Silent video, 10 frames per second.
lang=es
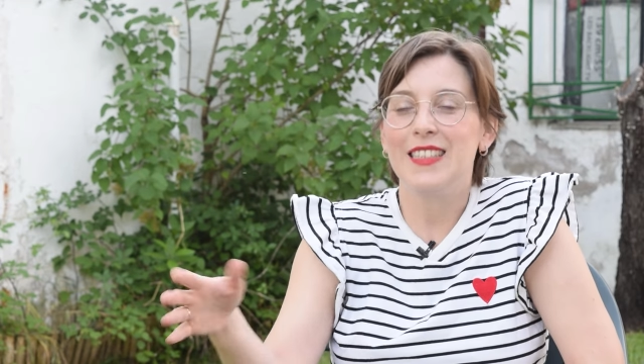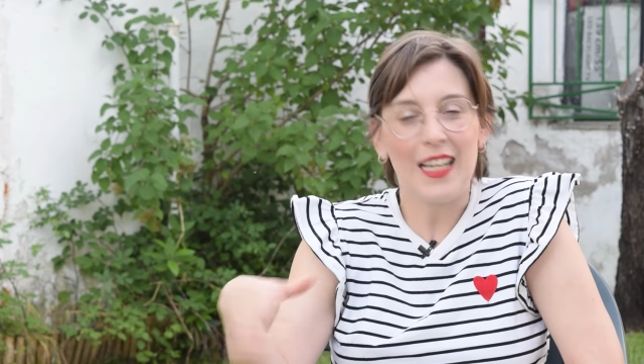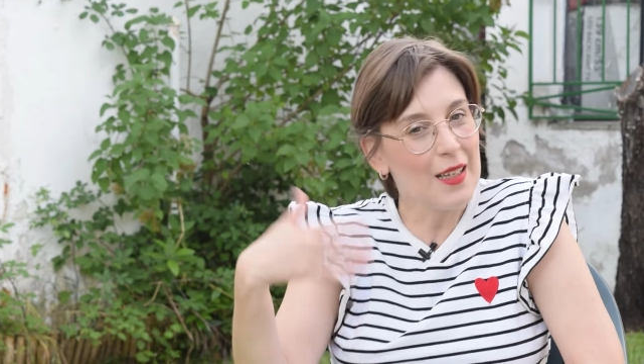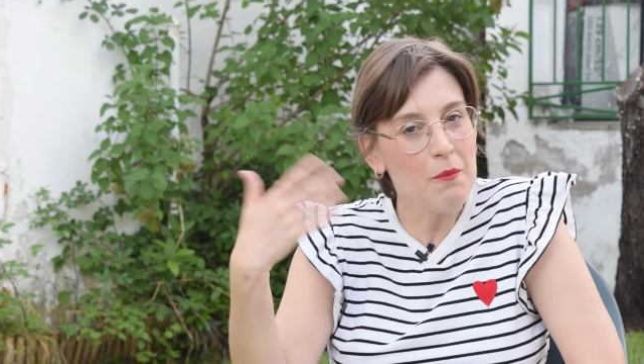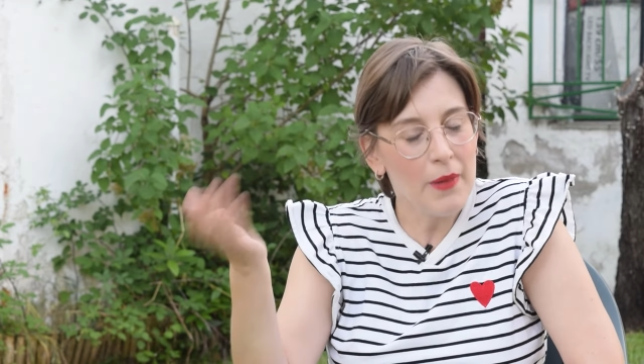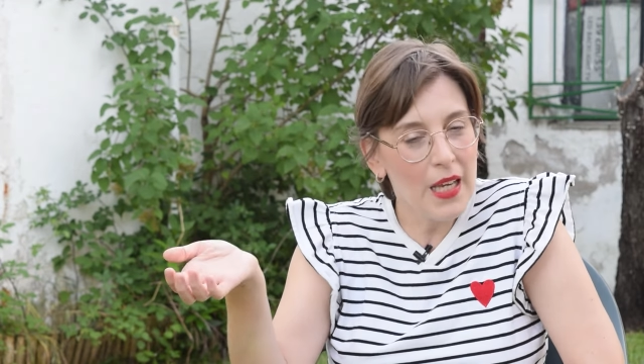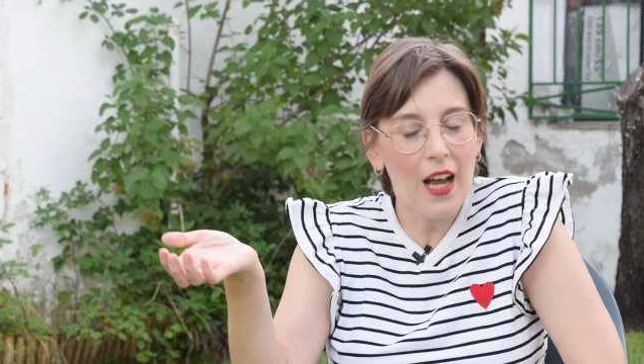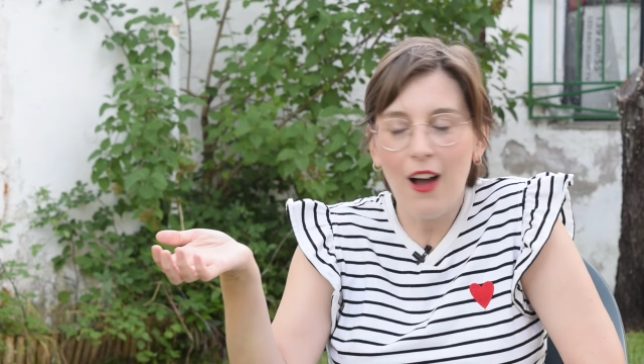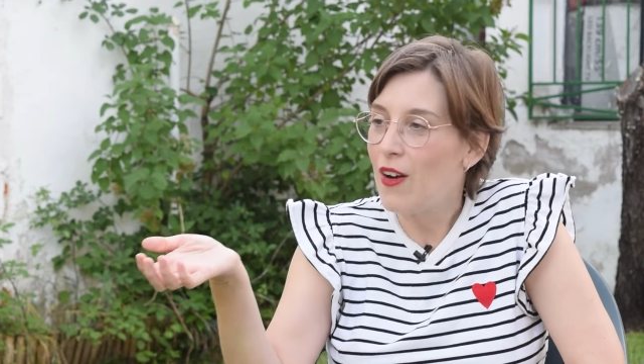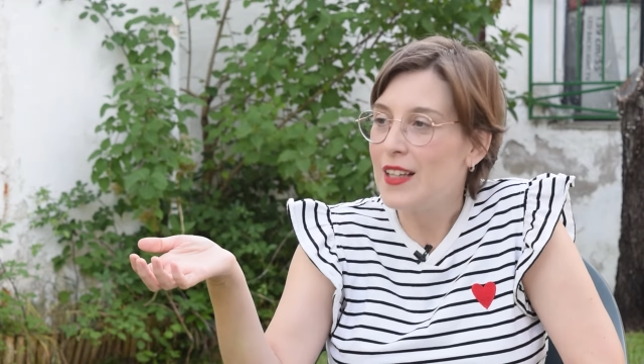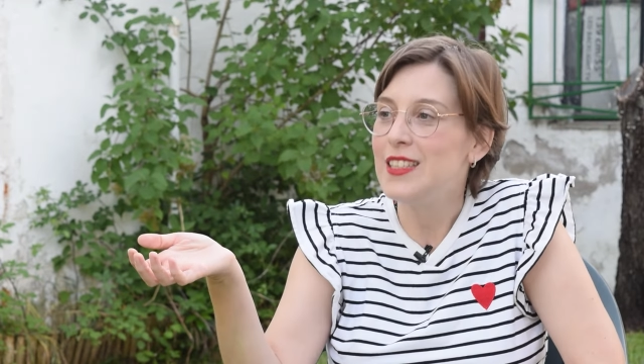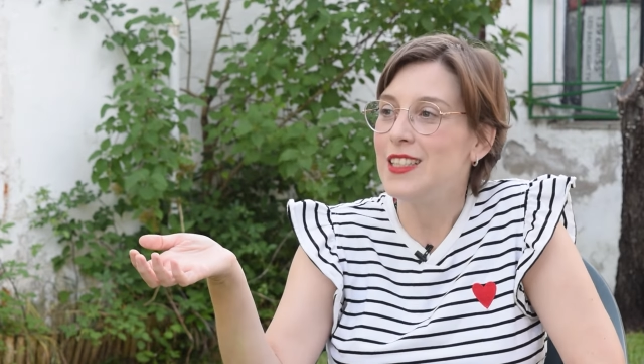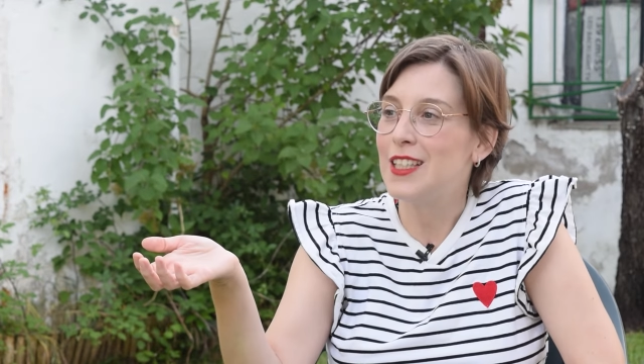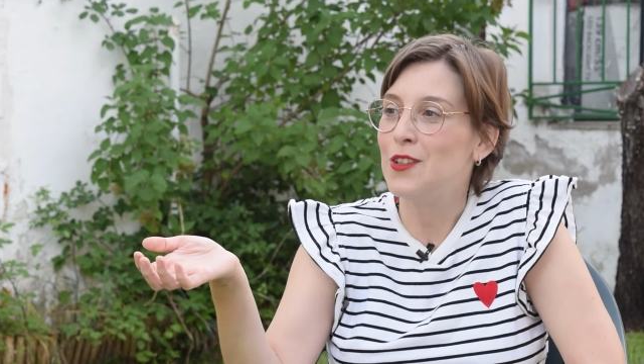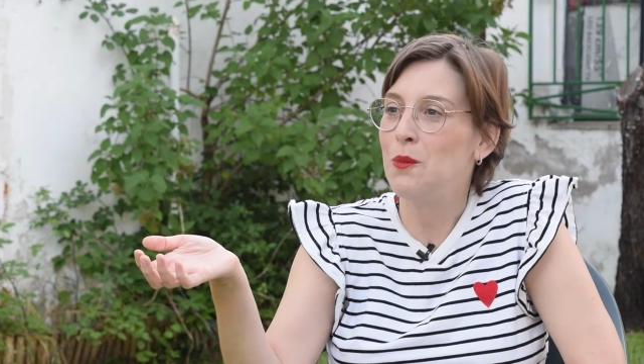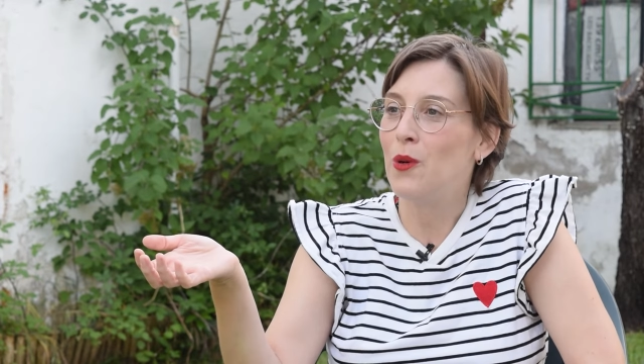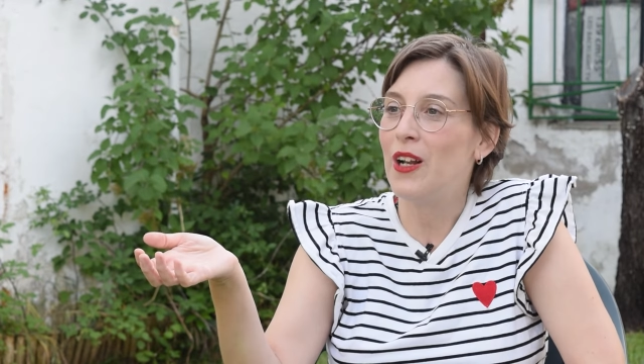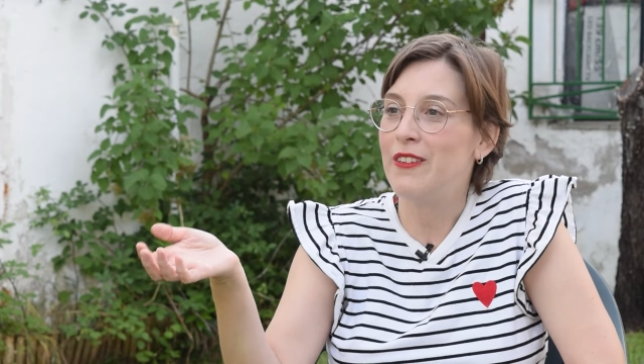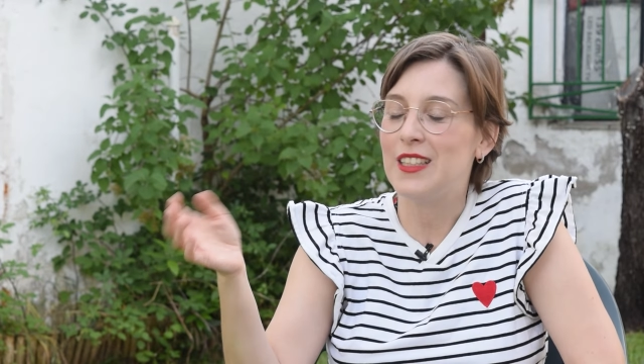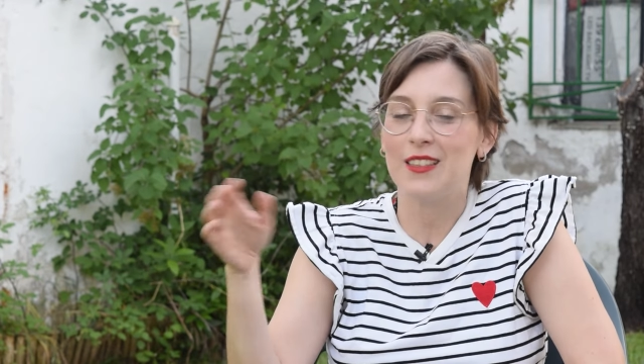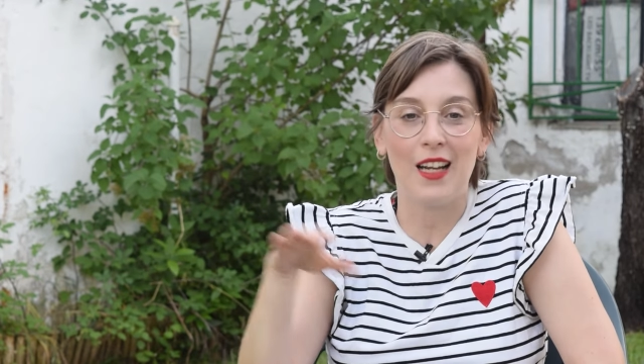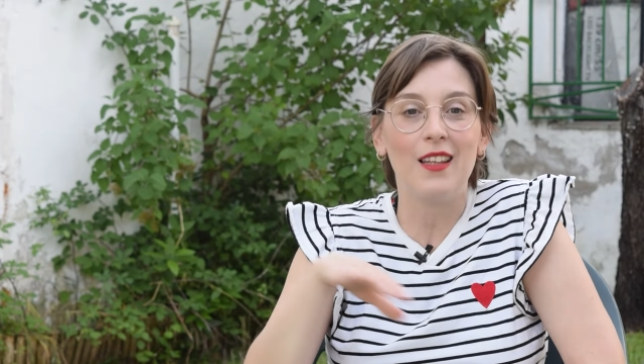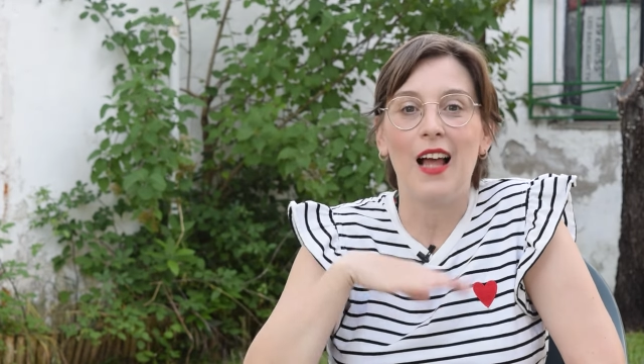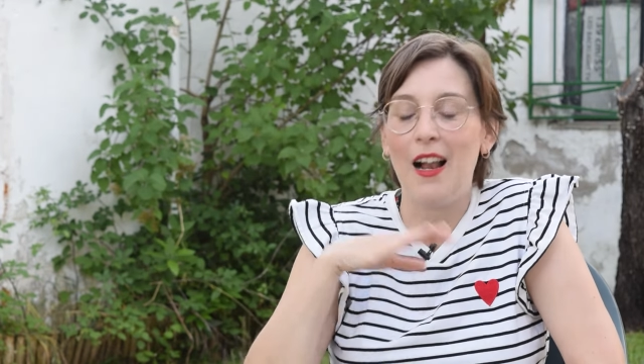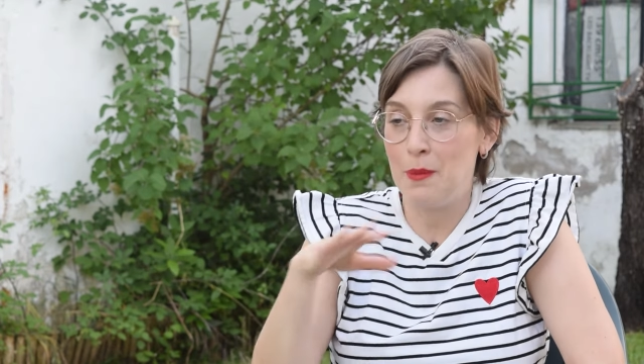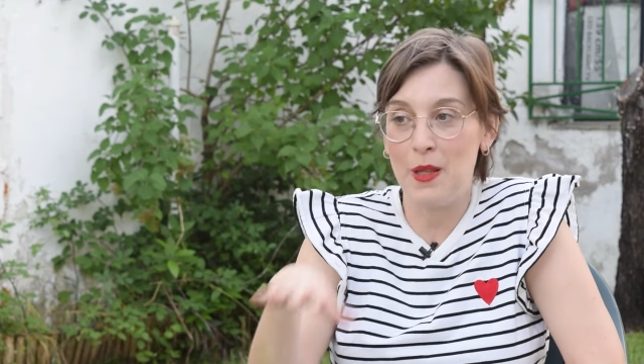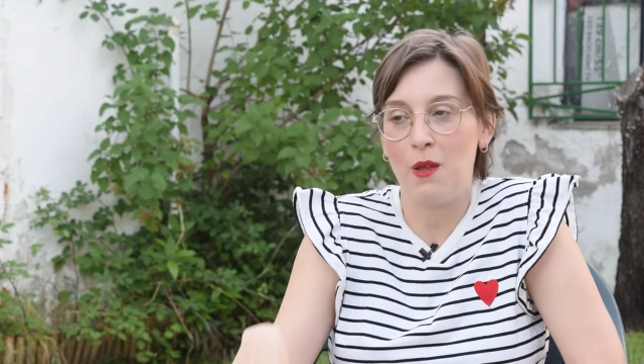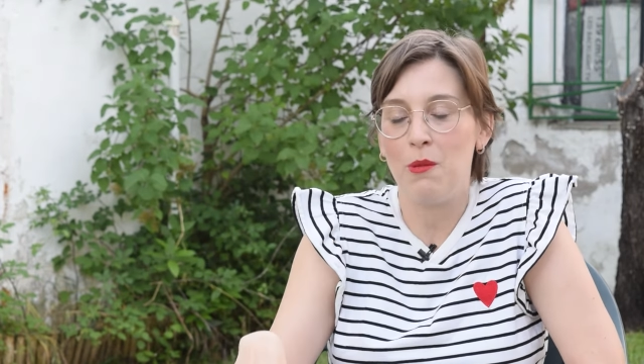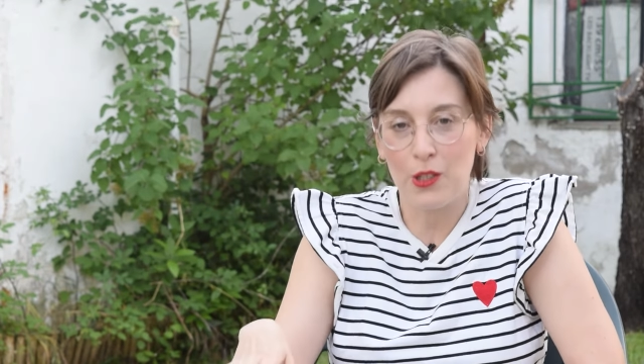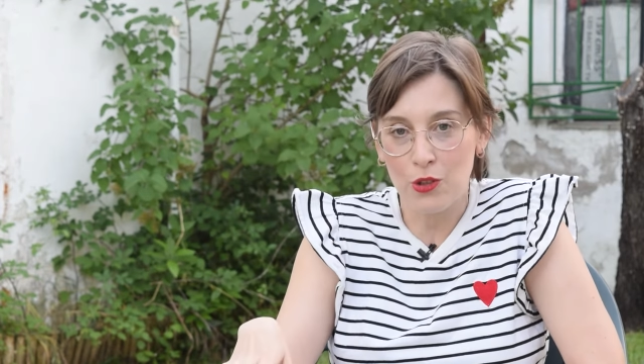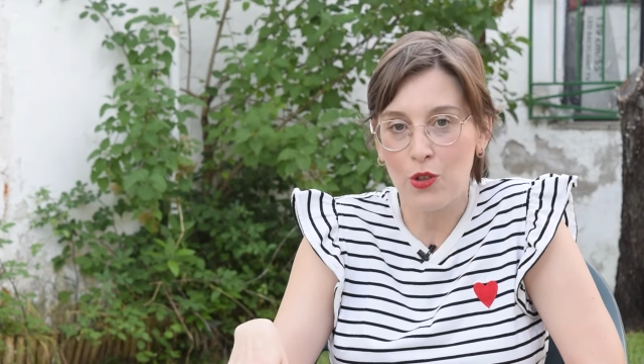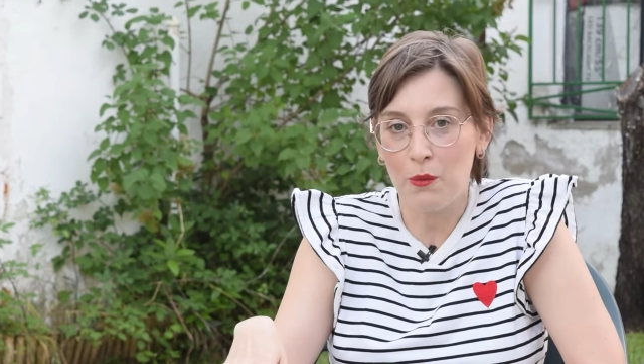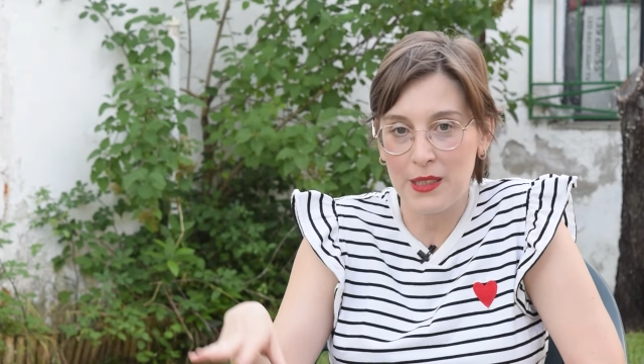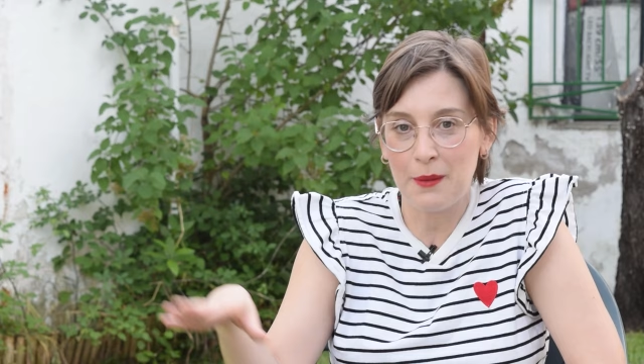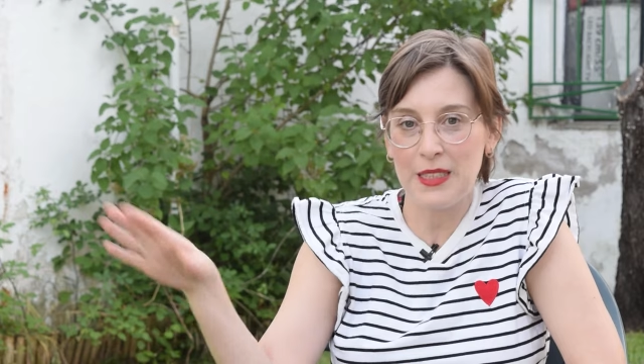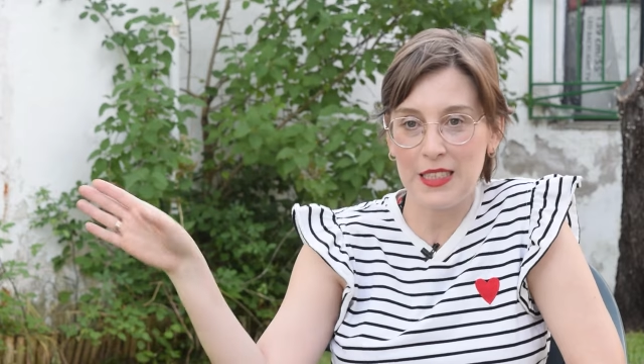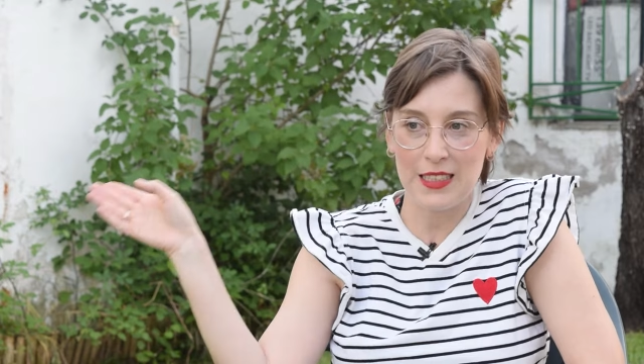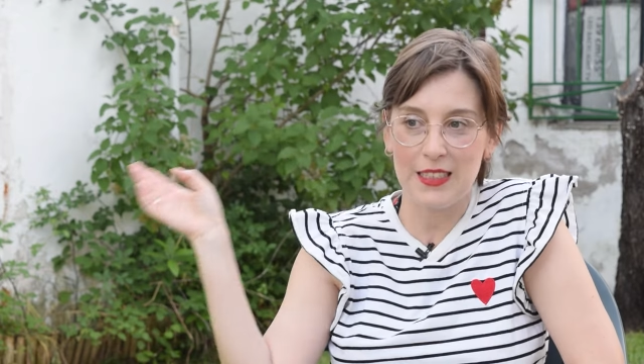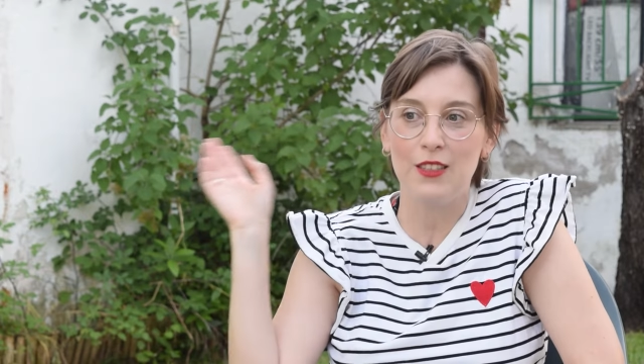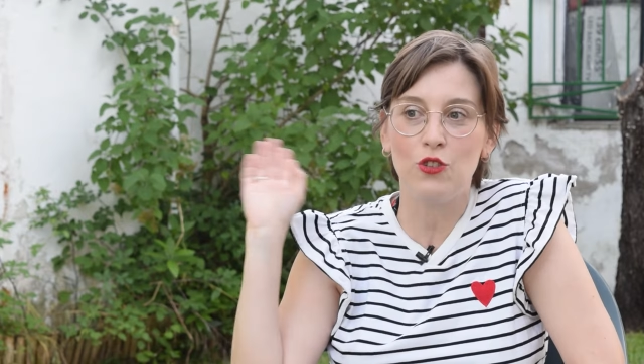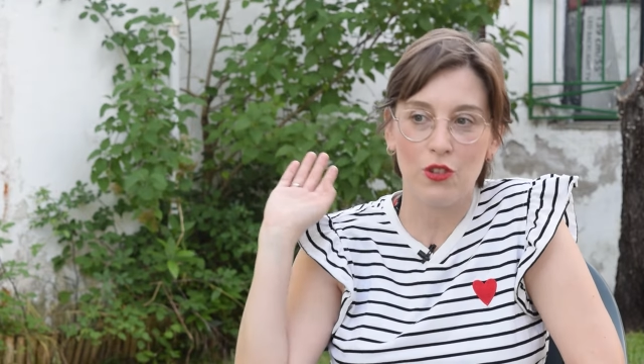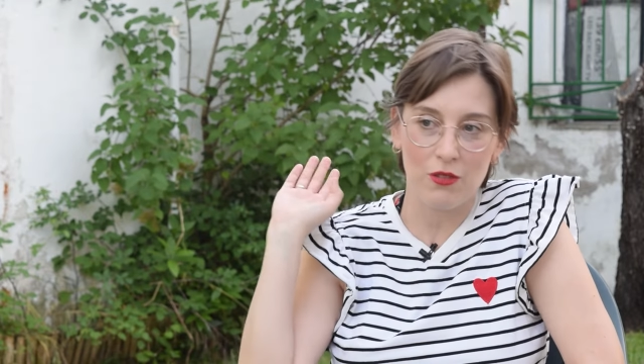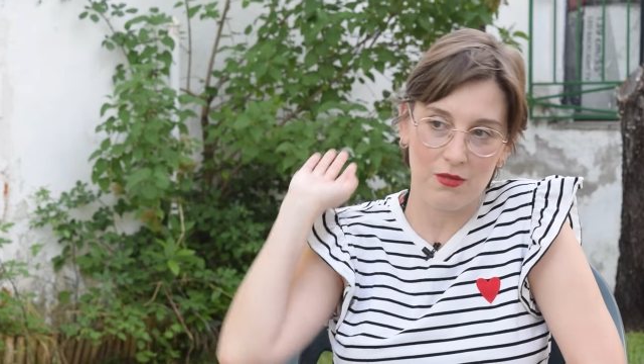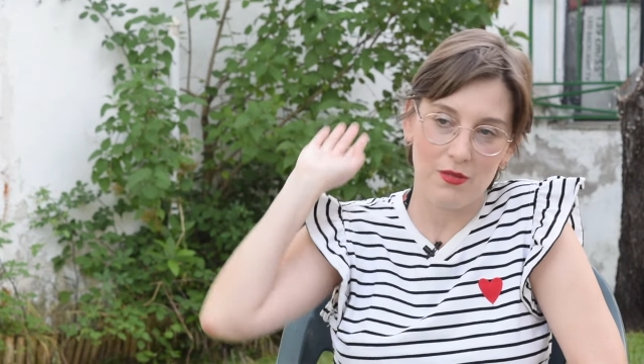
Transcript: ya también, ahora sí echando un poco la vista atrás, al principio era todo completamente distinto,